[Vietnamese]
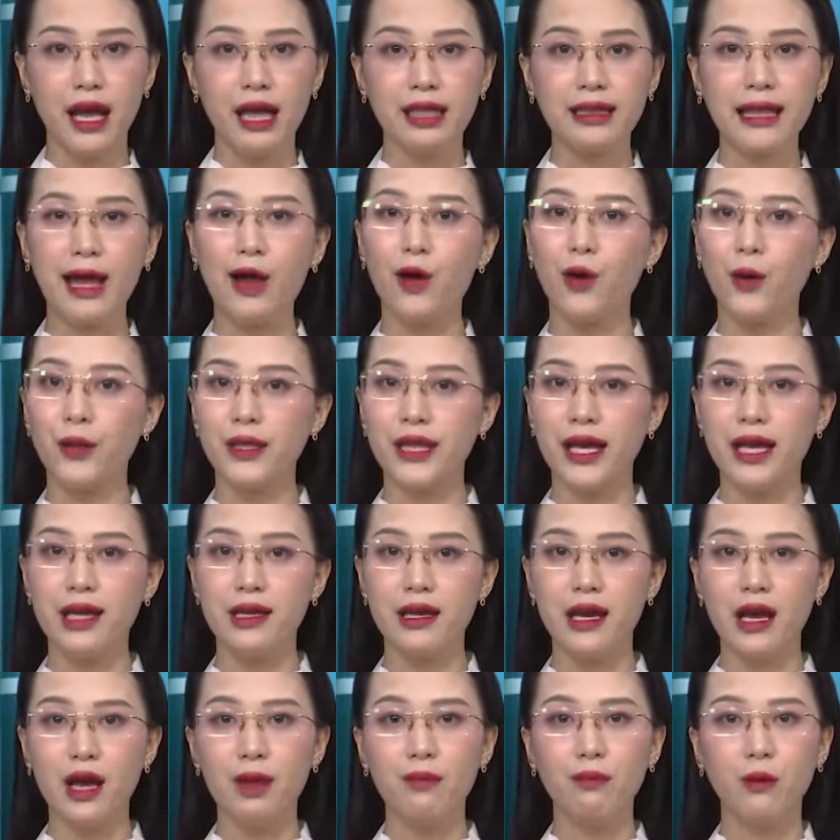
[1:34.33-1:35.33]
Tại hội thi,
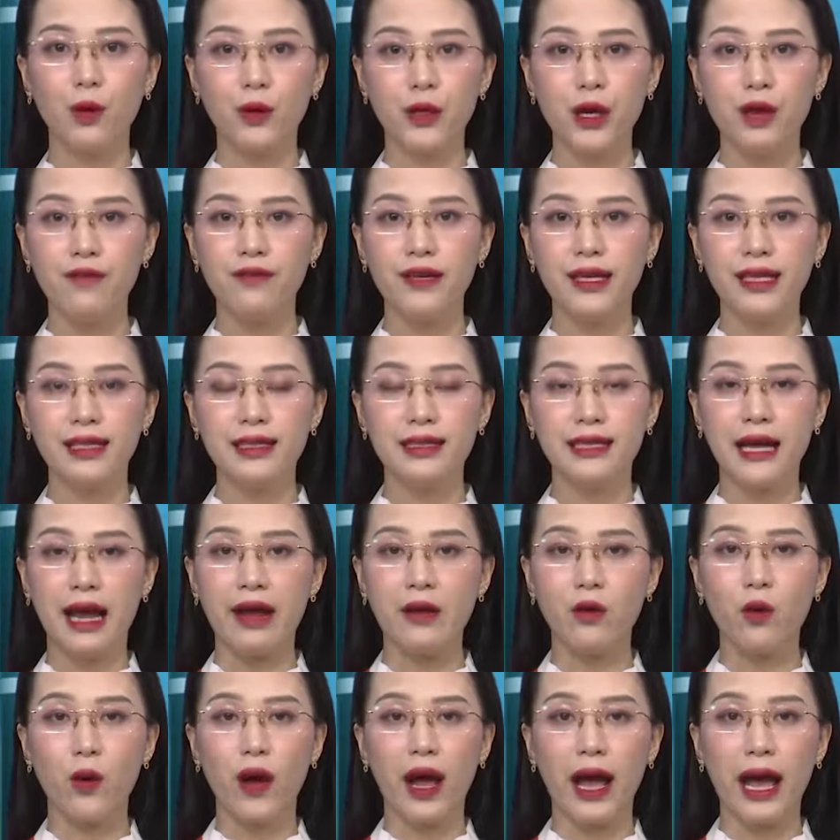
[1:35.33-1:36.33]
mỗi giáo viên trải
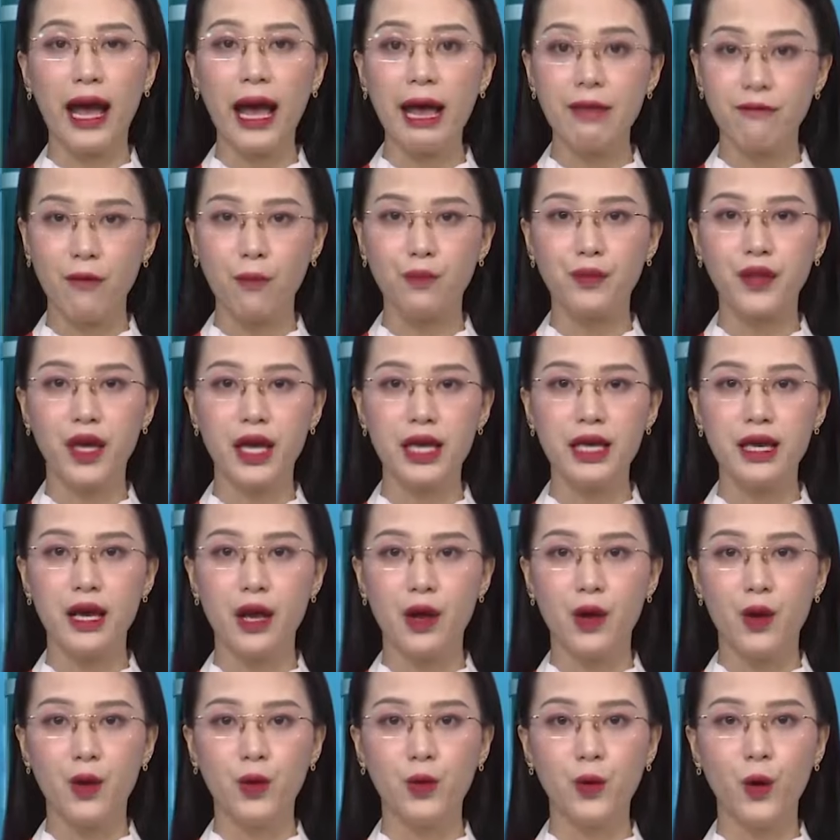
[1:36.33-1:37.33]
qua 2 vòng thi
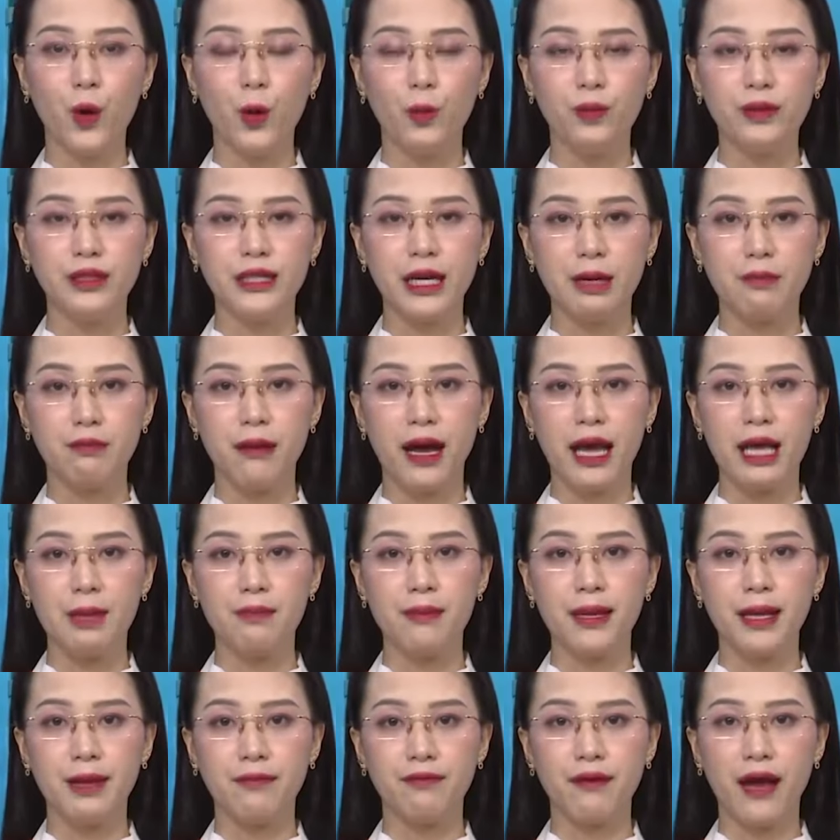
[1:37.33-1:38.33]
gồm trình bày
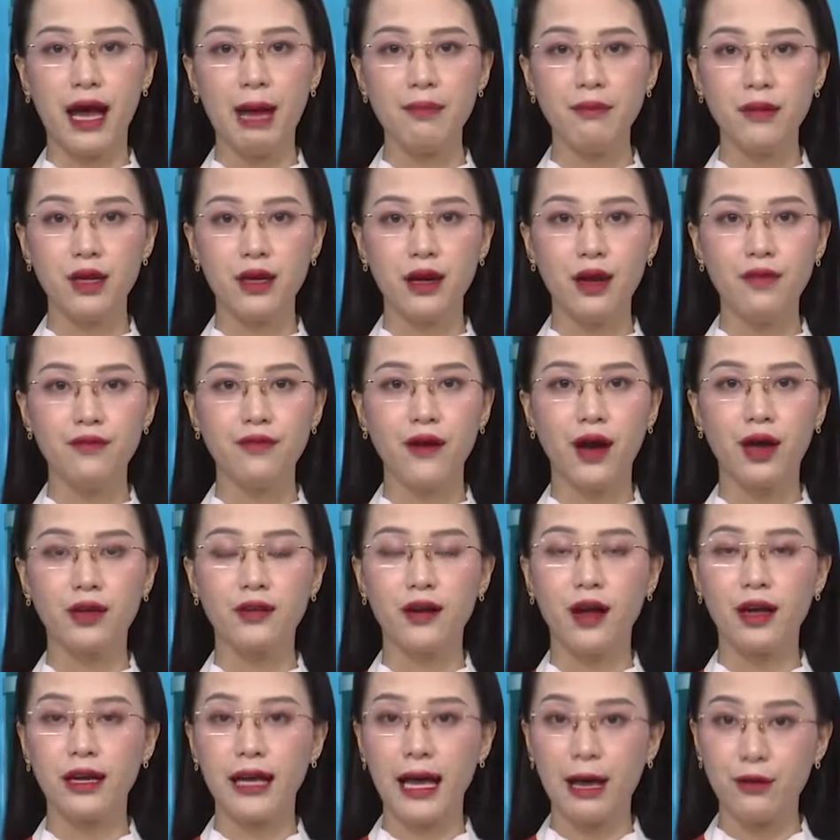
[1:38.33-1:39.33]
biện pháp góp phần
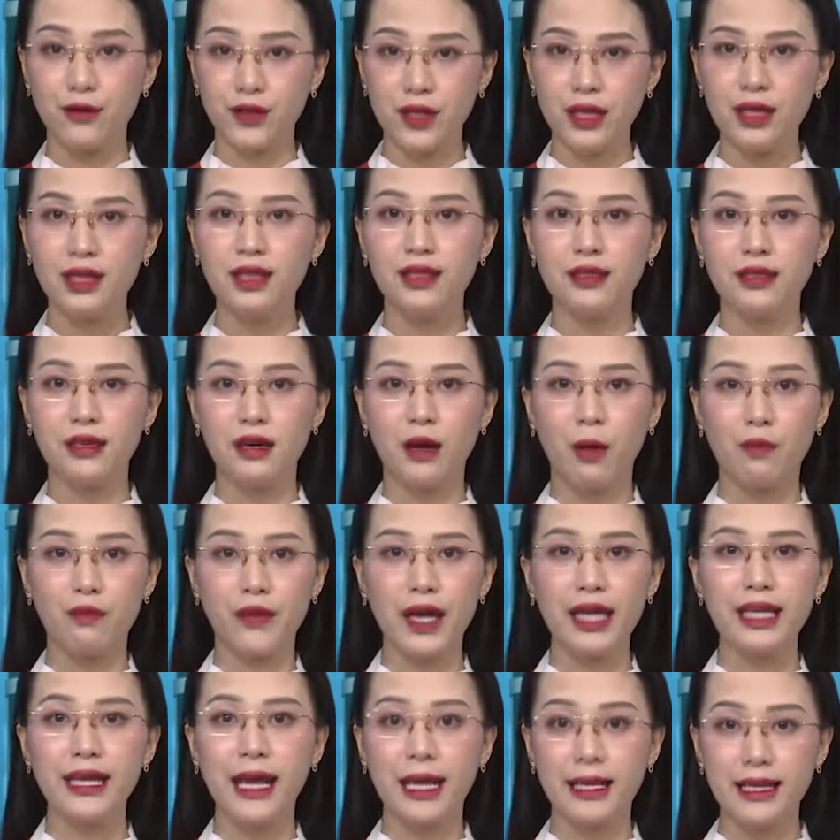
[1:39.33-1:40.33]
nâng cao chất lượng công
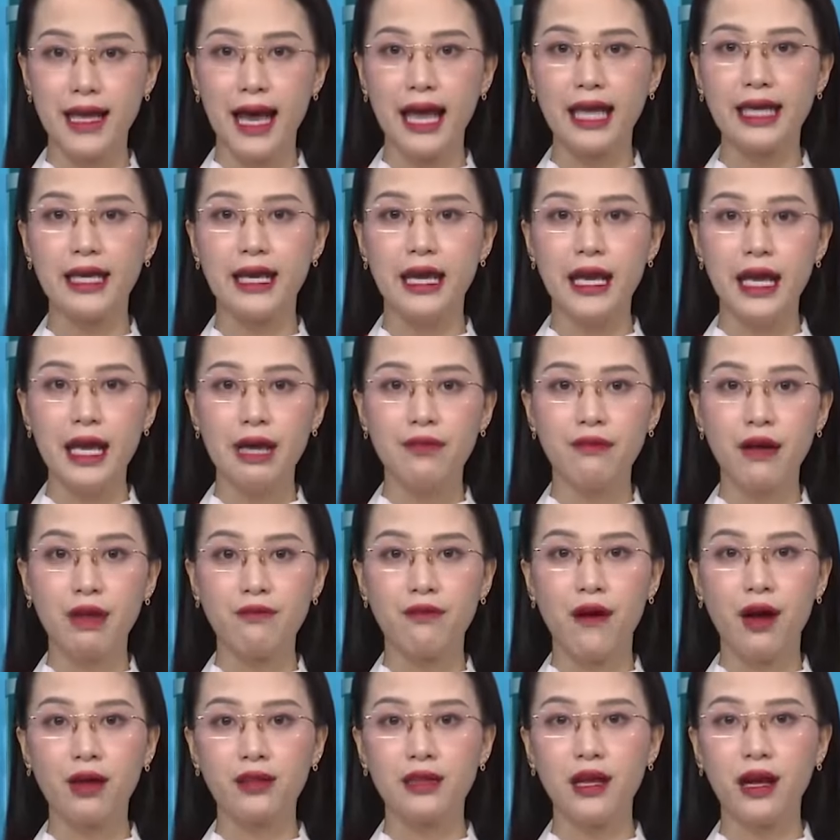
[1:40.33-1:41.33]
tác giảng dạy và
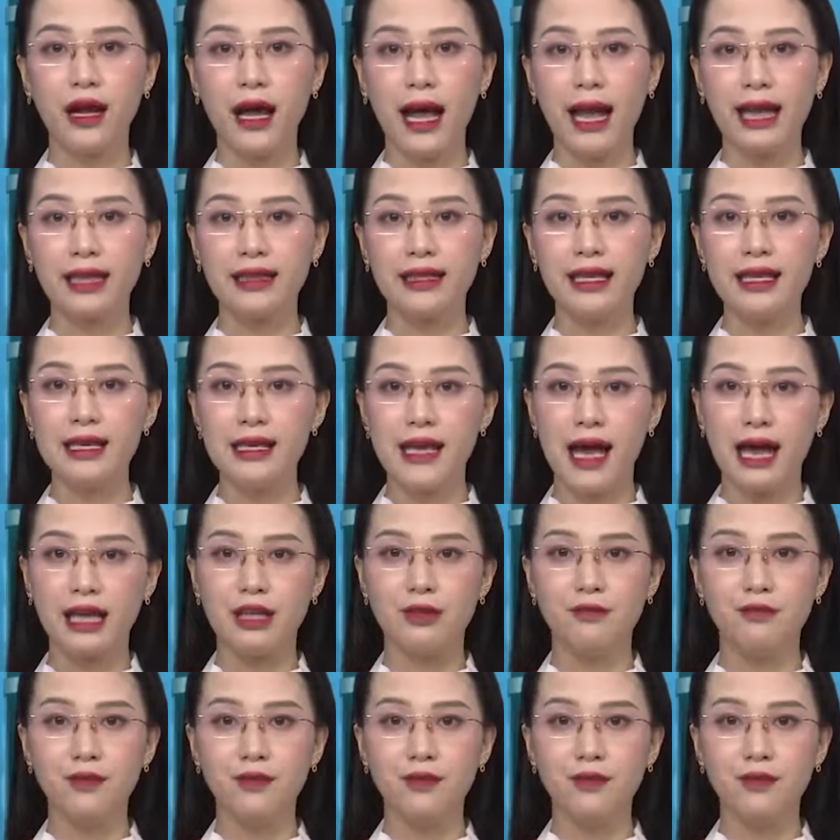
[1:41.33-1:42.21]
phần thực hành tiết dạy.